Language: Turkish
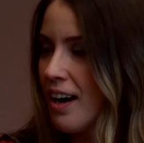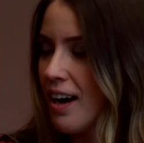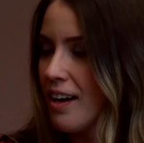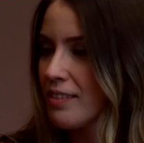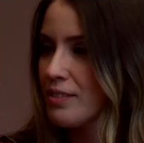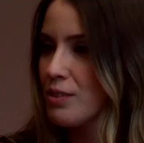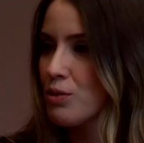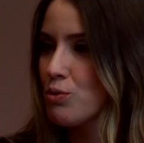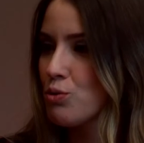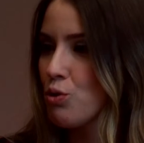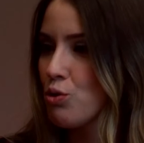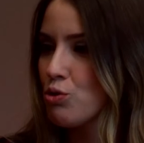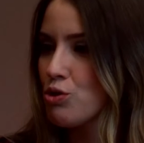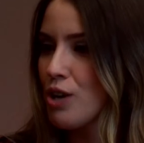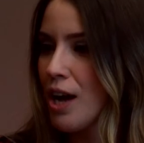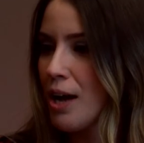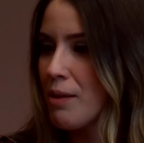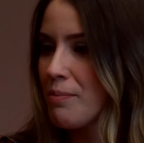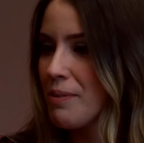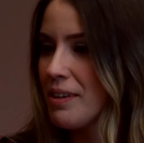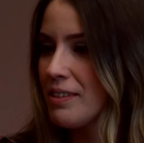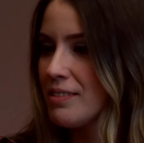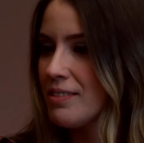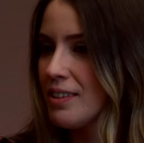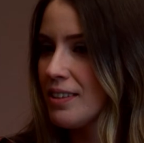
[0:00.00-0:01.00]
Artık
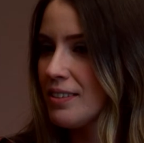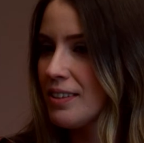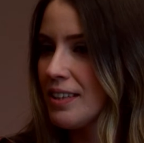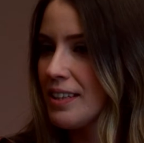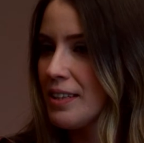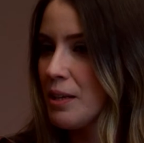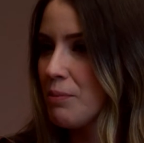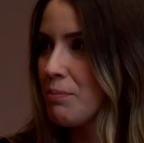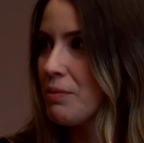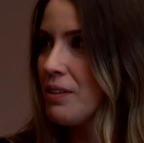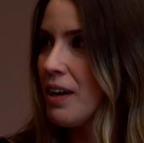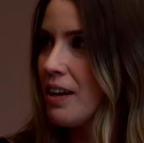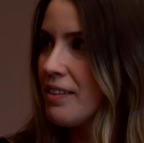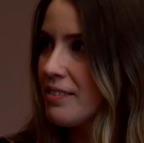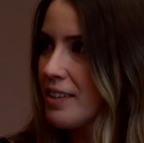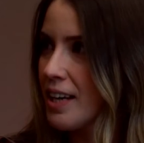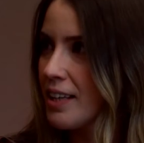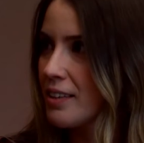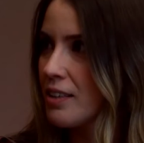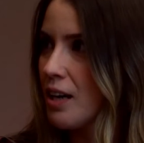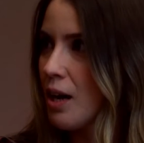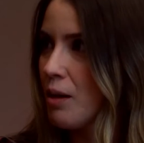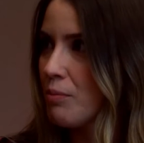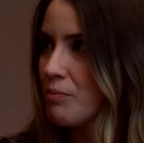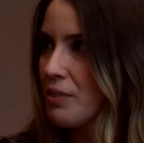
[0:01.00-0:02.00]
sosyal medyada yapılan
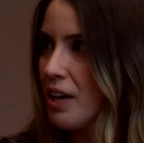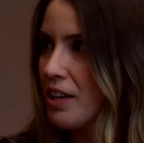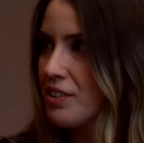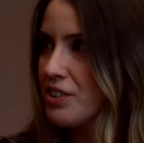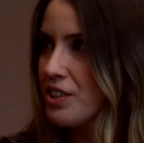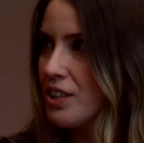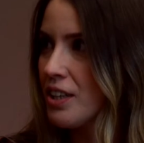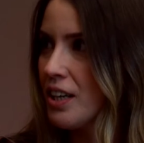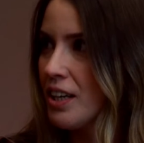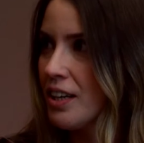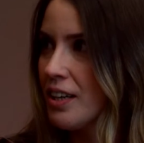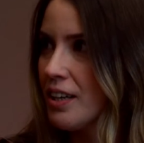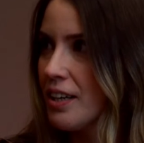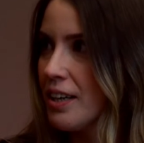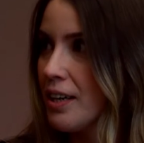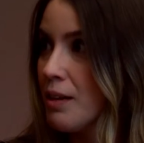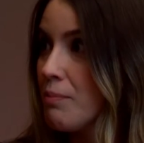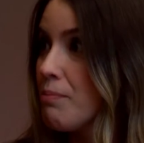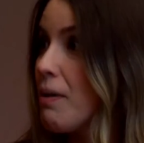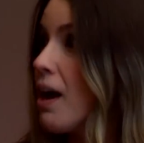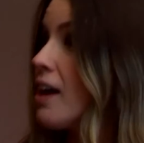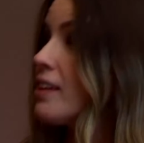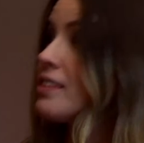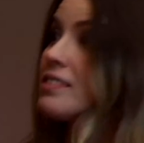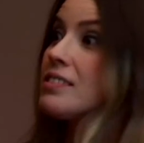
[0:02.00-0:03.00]
reklamlar,
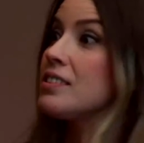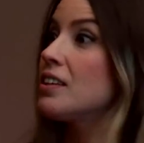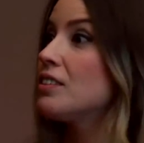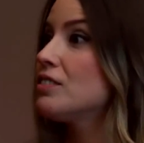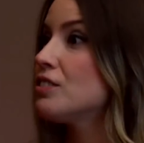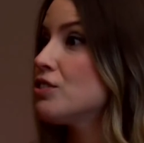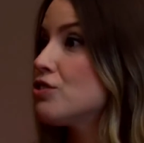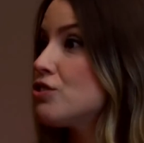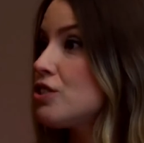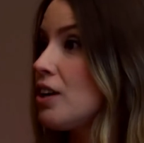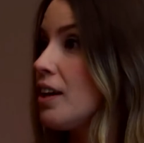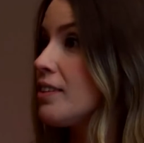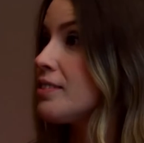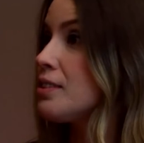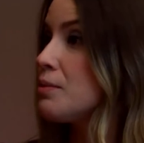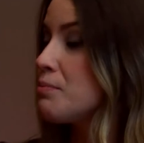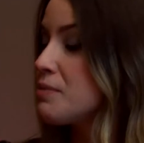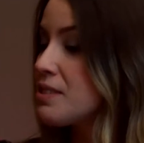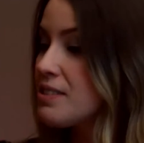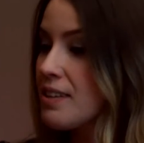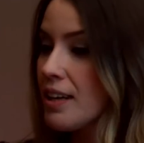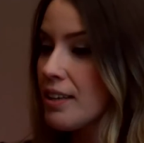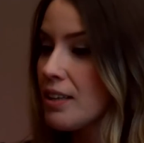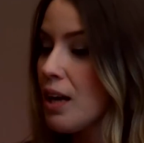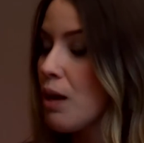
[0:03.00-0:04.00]
e, belki satış, aslında
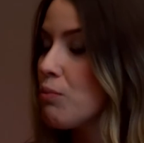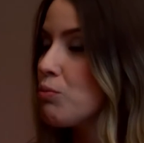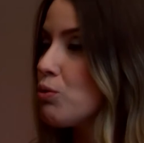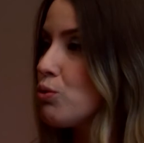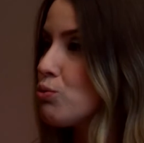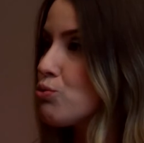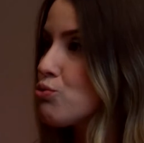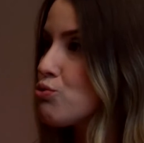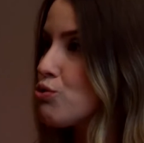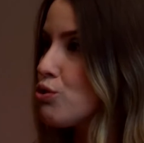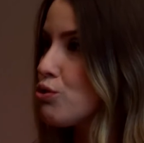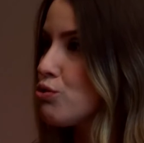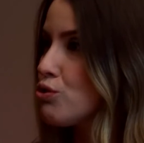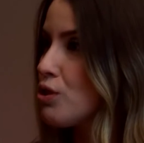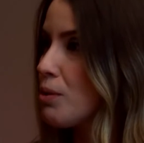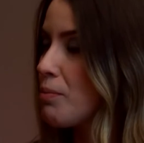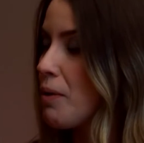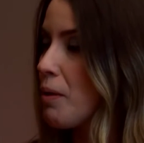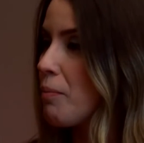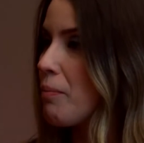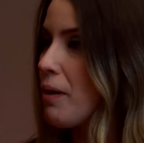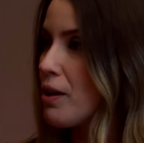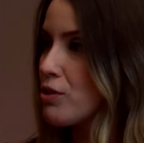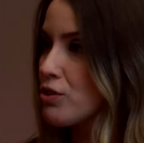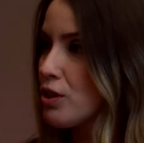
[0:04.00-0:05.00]
biz reklam konuşuyoruz
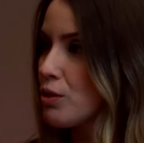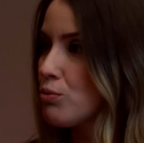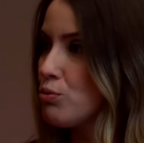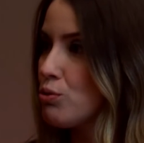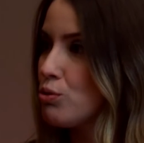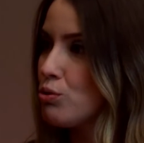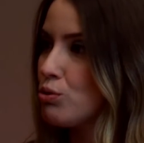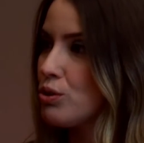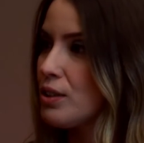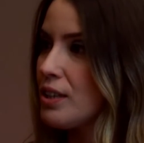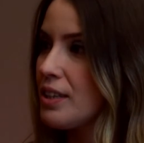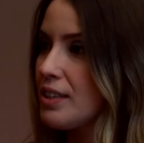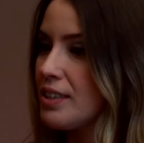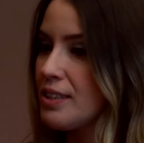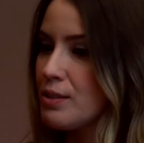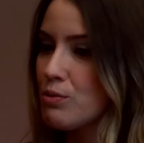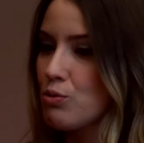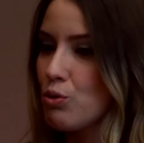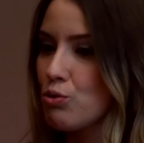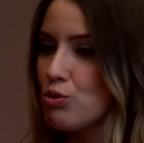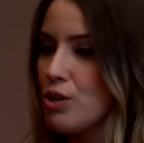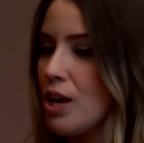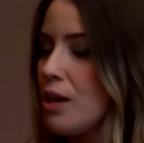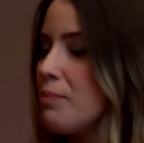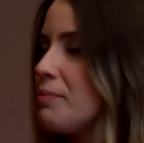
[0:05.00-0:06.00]
ama başka türlü de e,
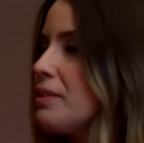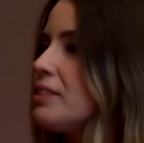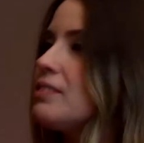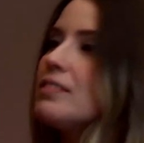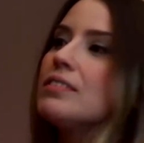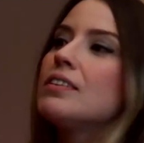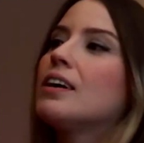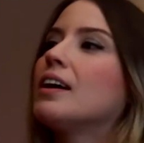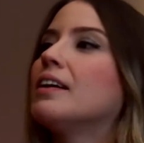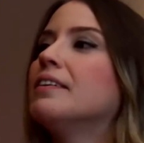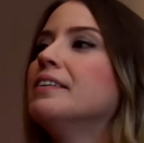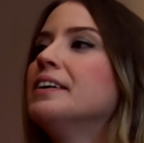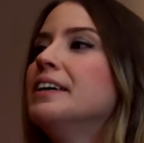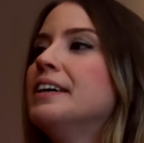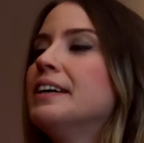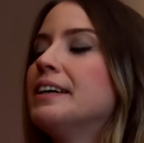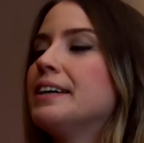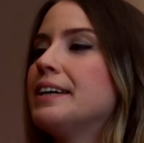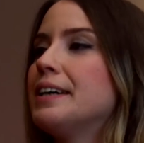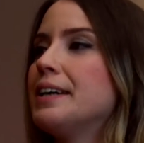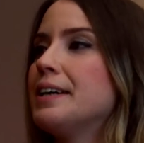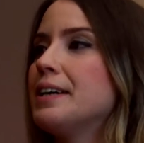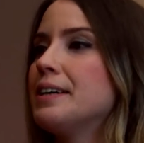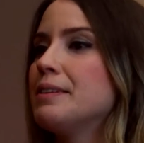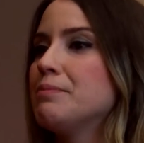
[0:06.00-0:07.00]
sosyal medyada
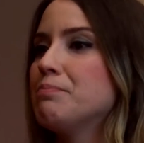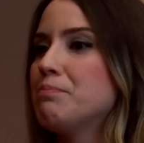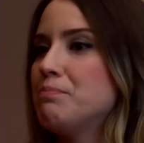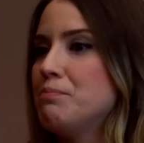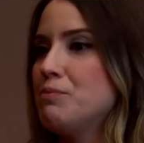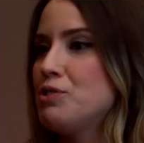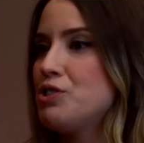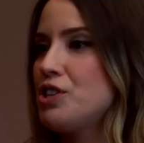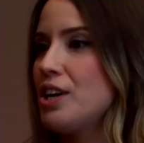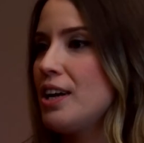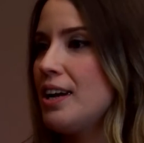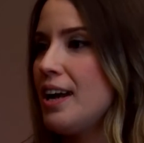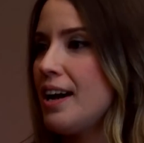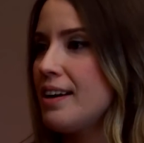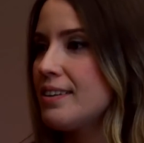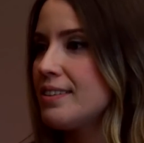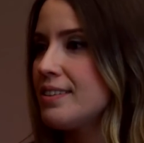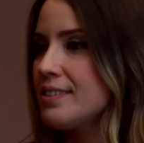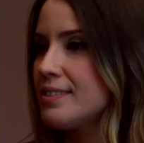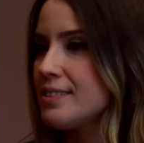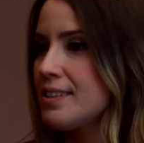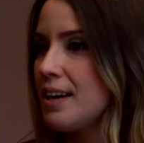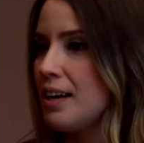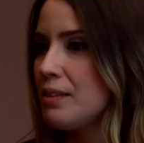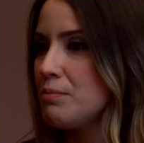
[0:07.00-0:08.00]
e, bir şeyler
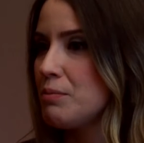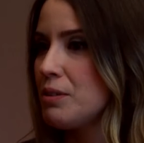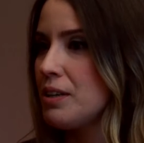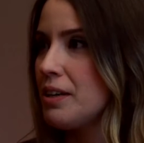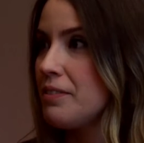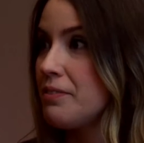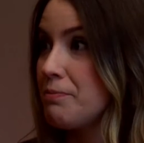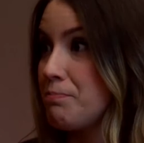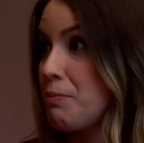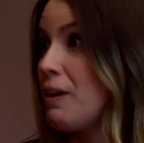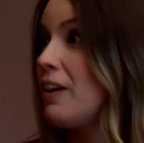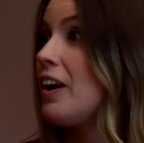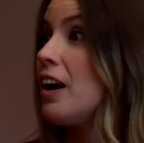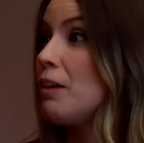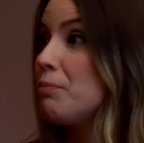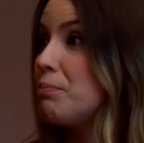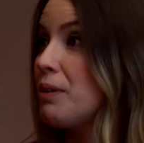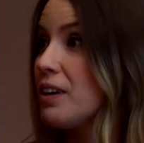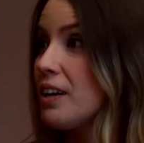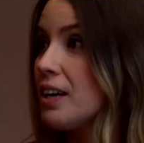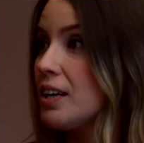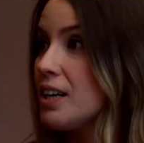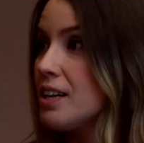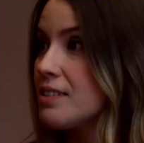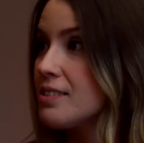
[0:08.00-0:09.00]
kazanma, para,
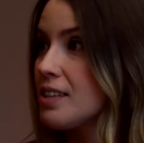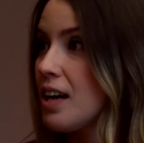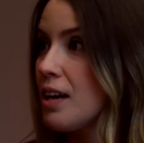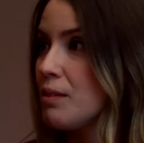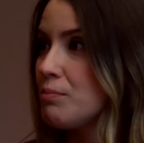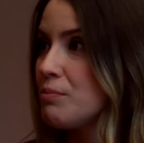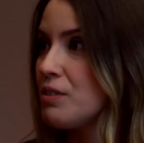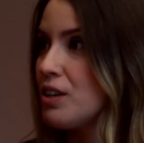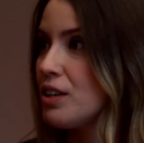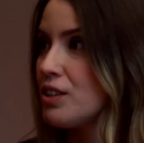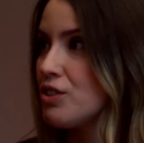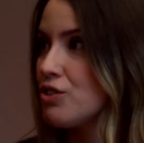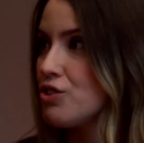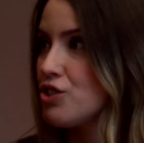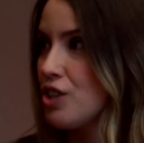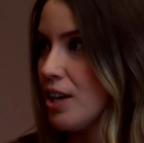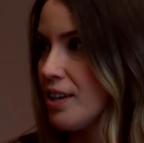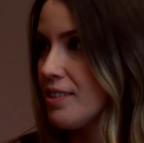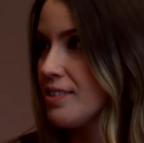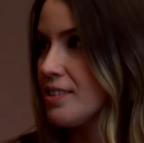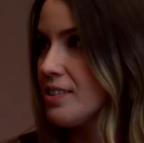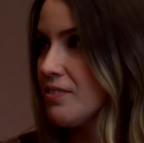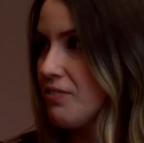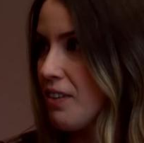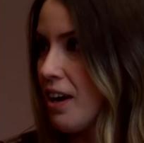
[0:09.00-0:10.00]
para kazanma
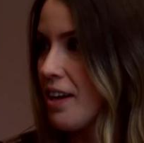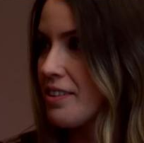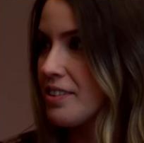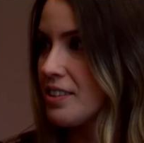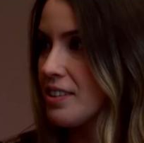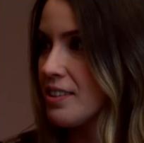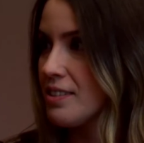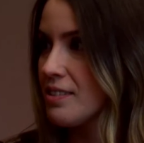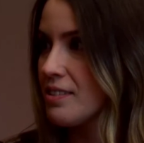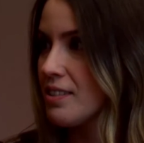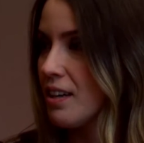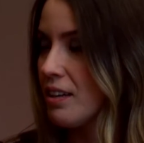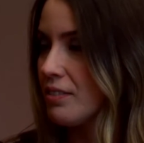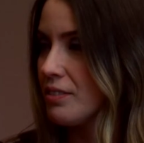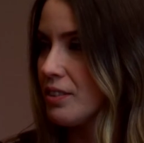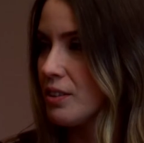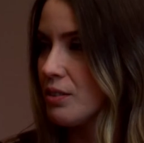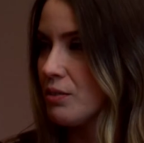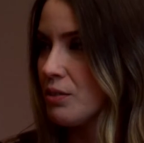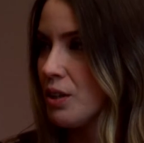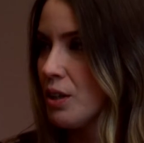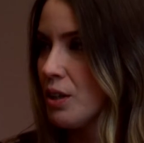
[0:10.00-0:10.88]
şansı var insanların.